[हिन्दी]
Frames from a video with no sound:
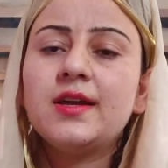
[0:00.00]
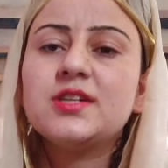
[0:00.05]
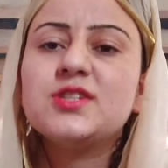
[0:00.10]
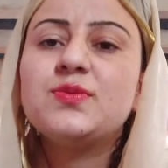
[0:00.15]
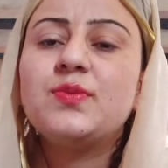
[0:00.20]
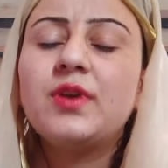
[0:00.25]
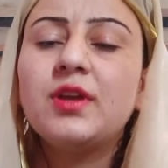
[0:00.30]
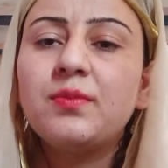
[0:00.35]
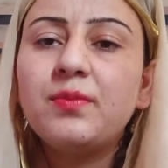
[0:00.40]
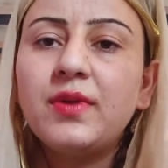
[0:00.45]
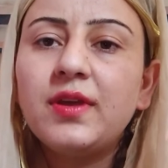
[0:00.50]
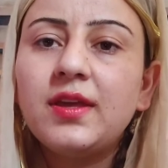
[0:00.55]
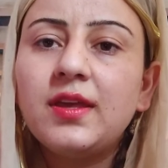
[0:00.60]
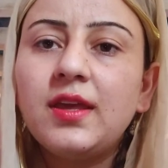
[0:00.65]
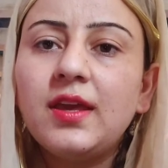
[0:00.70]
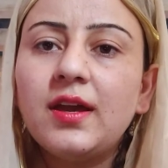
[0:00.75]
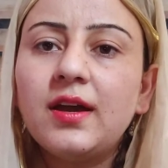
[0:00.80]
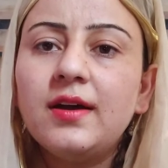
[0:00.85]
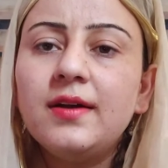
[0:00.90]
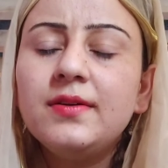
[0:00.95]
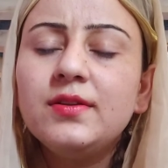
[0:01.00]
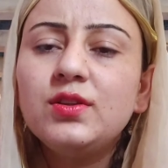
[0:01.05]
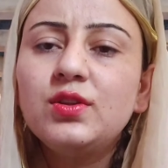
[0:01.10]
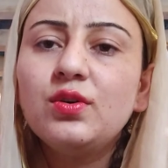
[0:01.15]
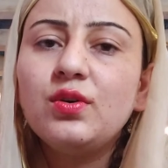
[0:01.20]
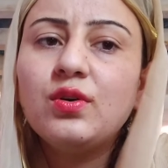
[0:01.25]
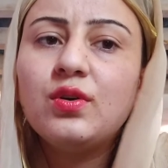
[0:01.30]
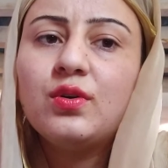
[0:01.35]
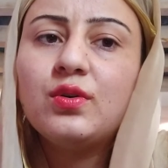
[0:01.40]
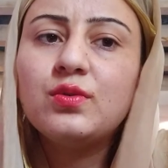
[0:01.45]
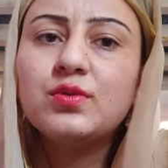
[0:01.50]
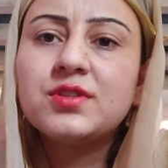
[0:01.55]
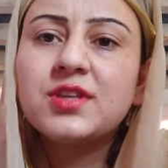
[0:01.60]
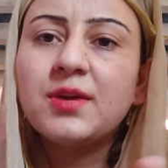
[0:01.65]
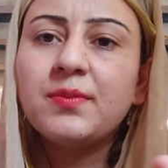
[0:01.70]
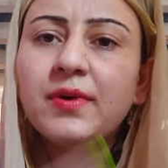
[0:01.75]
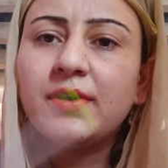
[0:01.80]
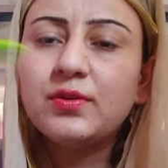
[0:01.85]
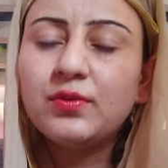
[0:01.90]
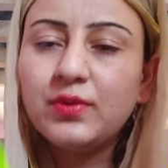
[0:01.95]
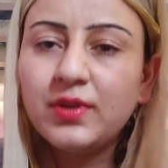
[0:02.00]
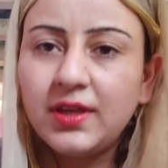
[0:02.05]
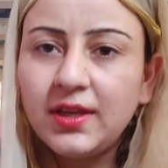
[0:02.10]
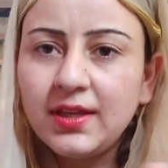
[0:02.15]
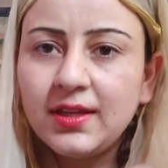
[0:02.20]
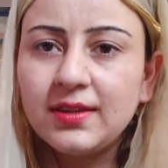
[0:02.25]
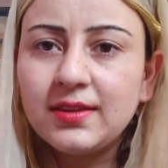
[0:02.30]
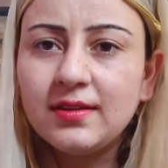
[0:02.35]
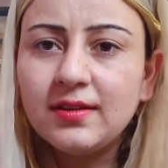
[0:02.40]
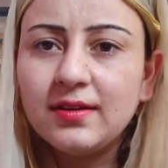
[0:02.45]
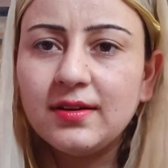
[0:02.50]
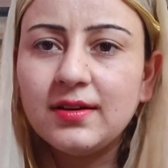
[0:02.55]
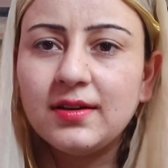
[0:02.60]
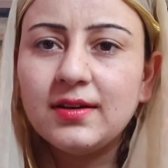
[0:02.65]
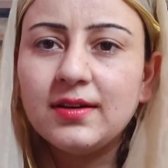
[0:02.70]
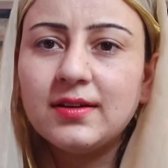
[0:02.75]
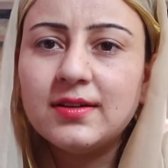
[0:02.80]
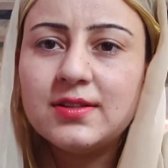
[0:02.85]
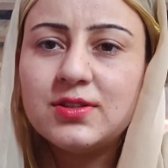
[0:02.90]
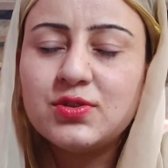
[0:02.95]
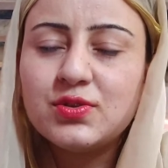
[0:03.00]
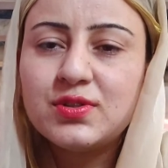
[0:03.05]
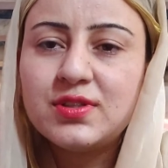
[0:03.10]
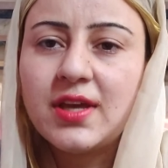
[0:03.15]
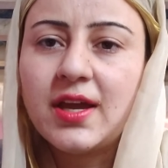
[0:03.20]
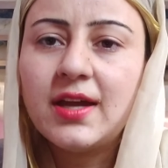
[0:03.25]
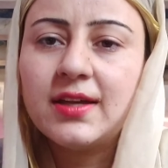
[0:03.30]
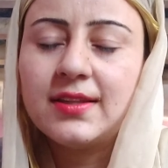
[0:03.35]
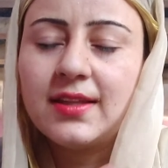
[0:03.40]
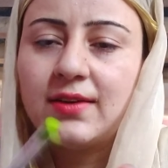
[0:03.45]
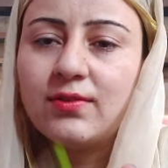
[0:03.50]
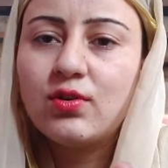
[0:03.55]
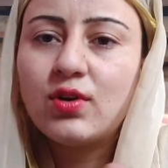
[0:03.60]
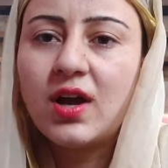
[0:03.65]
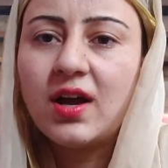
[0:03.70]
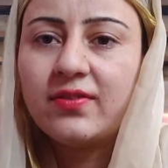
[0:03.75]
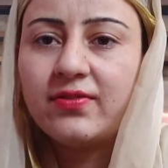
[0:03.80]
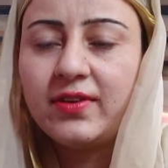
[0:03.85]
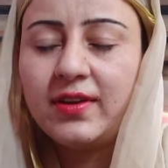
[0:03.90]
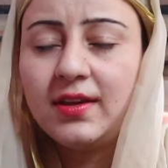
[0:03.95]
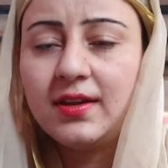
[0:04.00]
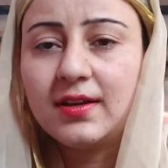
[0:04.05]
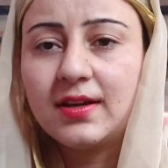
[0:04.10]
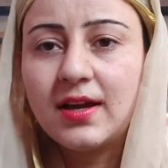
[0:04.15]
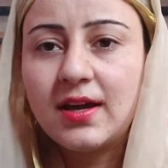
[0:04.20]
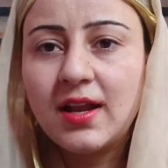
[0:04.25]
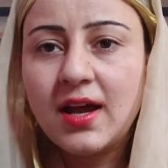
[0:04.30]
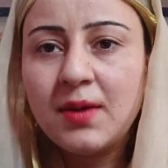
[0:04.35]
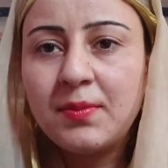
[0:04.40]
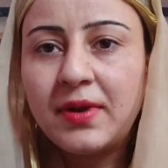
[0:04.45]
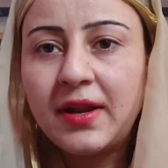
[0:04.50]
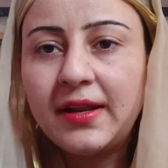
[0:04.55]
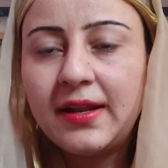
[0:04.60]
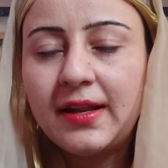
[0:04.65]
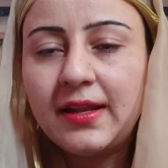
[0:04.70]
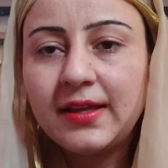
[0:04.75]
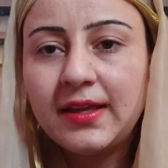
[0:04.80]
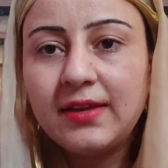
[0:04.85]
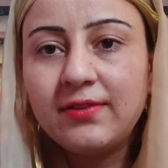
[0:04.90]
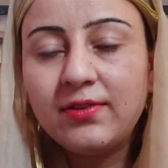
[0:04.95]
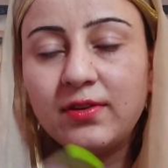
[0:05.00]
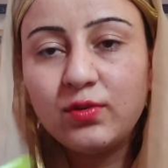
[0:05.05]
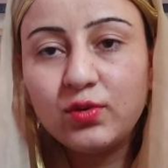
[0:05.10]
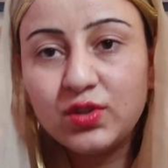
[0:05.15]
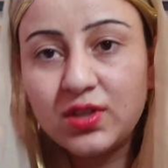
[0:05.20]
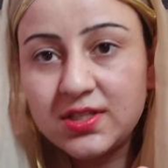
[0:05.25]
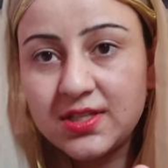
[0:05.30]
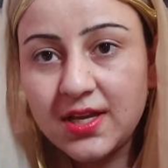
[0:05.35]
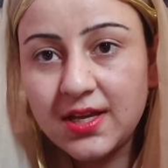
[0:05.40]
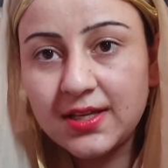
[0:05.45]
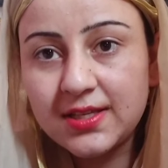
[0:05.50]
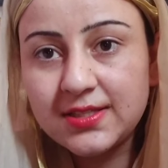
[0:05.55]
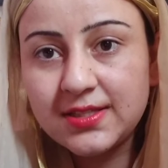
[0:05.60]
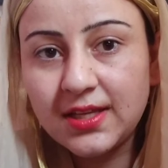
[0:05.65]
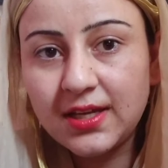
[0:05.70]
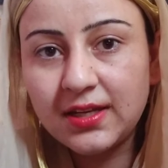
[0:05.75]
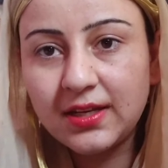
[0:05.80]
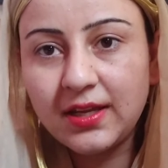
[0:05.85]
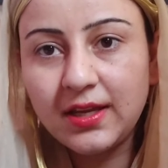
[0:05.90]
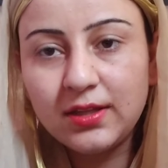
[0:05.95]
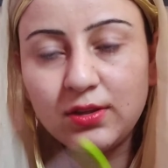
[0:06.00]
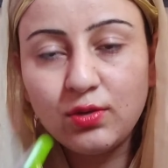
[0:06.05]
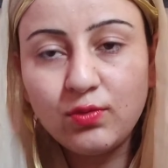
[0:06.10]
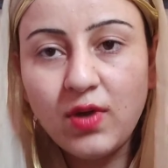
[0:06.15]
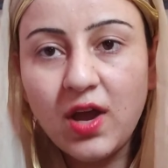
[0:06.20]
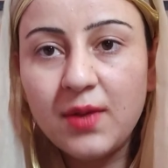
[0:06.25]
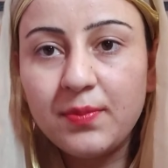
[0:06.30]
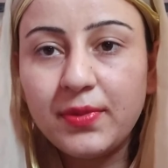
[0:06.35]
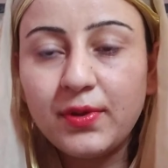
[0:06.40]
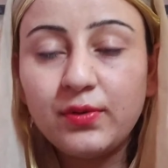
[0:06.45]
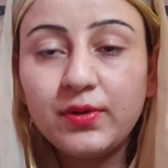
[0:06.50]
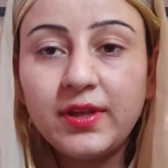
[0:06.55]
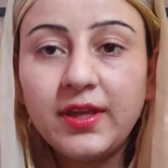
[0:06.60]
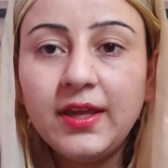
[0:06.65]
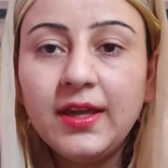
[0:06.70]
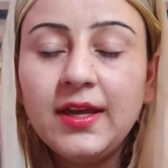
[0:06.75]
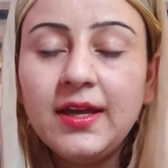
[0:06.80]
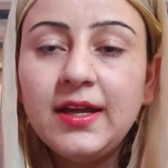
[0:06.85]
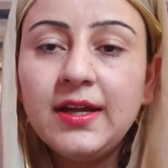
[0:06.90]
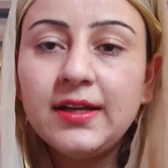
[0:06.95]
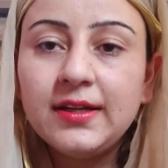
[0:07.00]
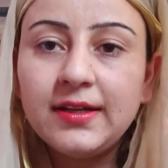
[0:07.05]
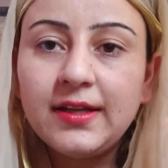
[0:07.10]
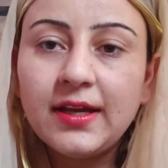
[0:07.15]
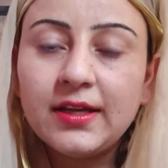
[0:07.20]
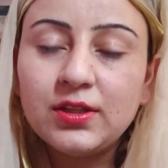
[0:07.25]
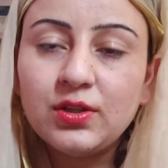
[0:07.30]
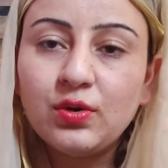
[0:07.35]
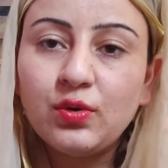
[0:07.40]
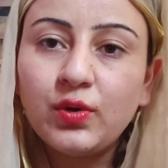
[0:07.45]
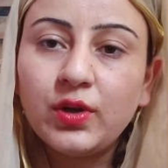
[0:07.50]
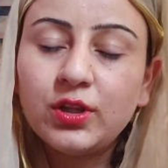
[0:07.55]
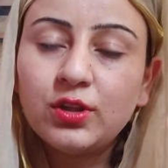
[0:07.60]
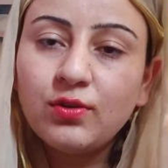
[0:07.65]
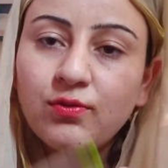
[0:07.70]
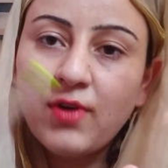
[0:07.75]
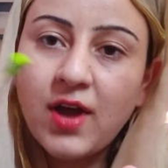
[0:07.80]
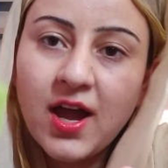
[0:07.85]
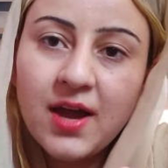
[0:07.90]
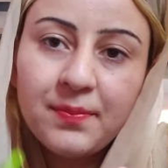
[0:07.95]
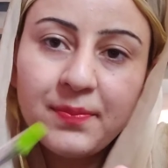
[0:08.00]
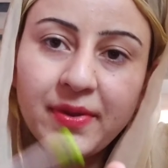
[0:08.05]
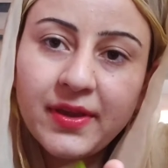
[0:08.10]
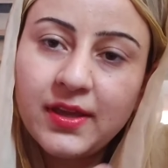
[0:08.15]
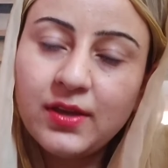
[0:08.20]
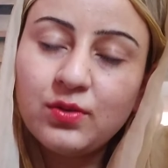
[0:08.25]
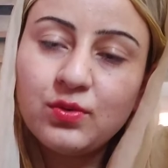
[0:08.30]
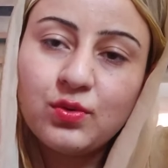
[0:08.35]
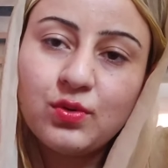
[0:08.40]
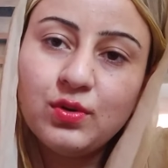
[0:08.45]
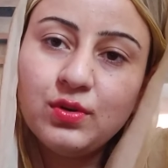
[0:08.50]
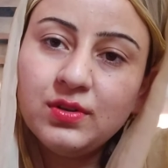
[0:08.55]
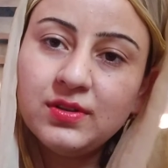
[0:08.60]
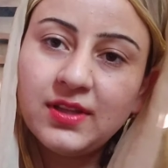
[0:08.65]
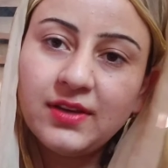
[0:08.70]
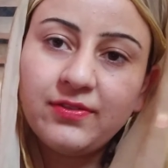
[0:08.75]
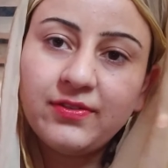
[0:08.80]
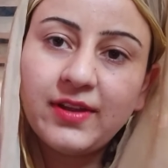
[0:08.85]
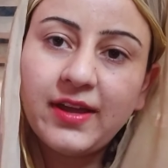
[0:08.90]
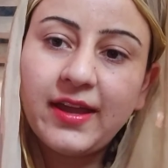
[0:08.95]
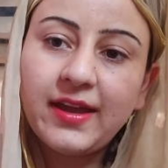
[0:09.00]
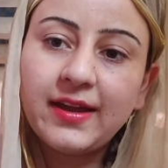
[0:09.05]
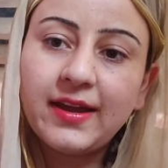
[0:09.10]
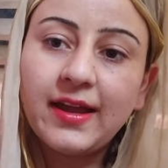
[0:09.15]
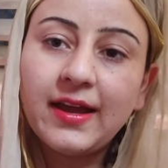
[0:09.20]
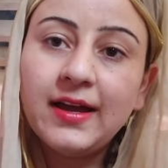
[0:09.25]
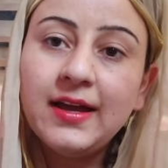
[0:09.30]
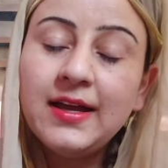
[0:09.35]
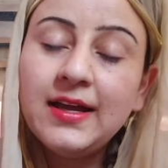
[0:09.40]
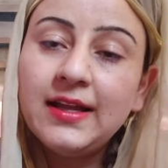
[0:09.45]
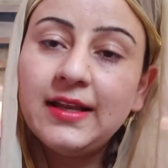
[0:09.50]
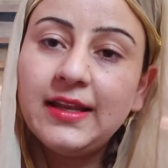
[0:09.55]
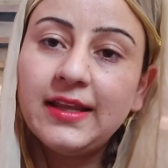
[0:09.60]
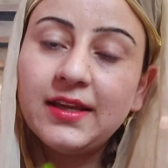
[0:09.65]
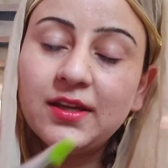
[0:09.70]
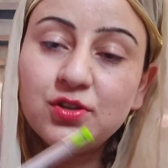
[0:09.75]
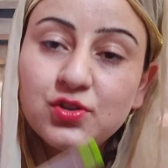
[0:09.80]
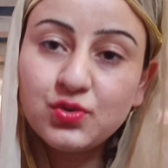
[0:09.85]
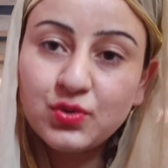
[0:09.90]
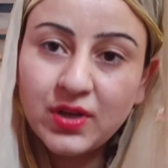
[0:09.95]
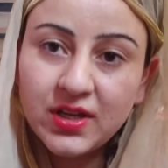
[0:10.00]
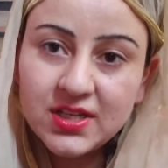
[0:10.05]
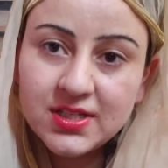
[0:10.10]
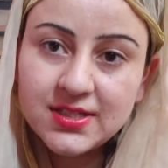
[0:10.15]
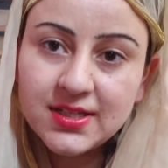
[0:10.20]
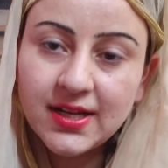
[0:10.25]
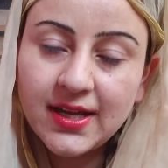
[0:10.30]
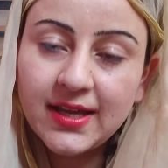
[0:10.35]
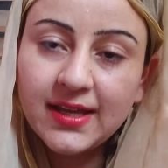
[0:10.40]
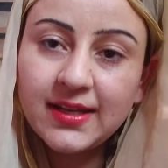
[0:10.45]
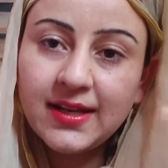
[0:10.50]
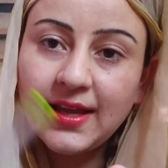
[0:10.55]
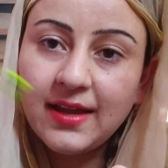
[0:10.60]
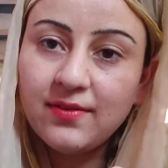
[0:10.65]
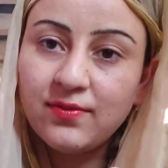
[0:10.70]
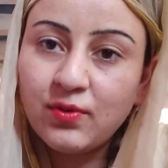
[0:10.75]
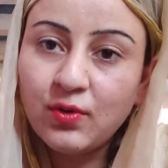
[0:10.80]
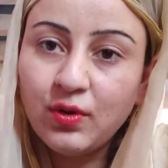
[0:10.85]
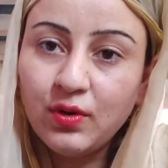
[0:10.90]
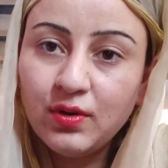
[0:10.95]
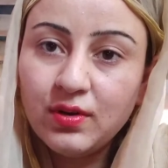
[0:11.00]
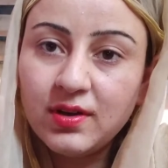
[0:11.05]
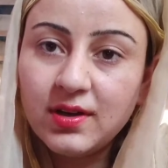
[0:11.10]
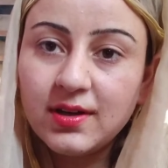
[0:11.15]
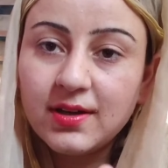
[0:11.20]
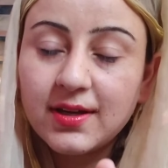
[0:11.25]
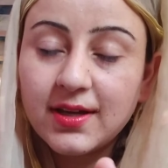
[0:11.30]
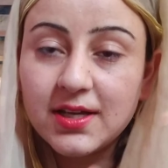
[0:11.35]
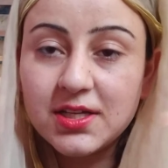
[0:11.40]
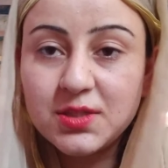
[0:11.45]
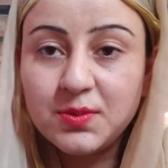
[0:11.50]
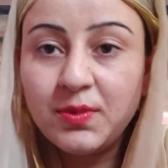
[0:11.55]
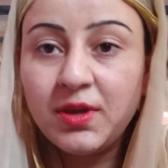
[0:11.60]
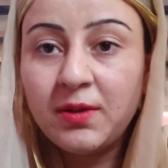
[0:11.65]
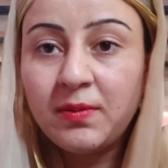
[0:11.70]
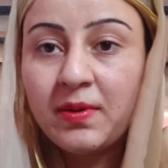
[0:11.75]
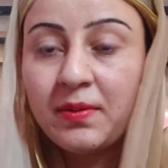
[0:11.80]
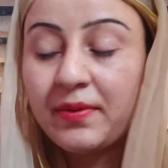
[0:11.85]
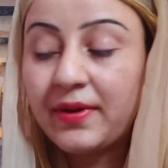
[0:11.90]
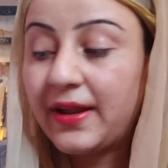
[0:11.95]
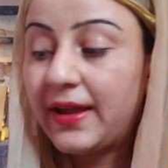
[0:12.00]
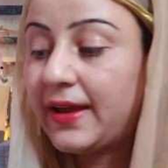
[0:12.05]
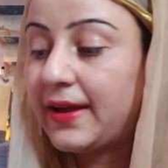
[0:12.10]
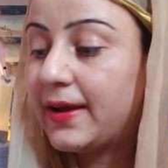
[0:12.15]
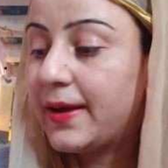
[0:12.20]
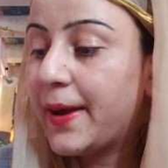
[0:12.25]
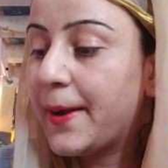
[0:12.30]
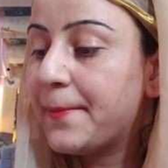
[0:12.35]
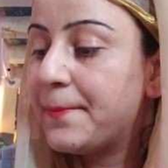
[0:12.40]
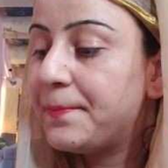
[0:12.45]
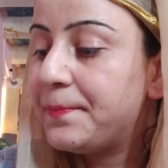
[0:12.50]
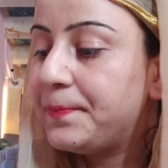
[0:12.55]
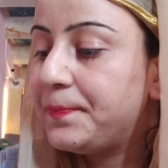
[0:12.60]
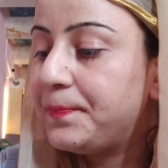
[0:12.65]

कश्मीर में किया तो उसके बाद उनकी जो सेहत है वो काफ़ी ख़राब रहने लगी फिर वो तजाकिस्तान गए तो वहाँ पे उनकी डेथ हो गई तो वहाँ पे ही उनको दफनाया गया लेकिन जो उनका श्राइन है वो कश्मीर में बनाया गया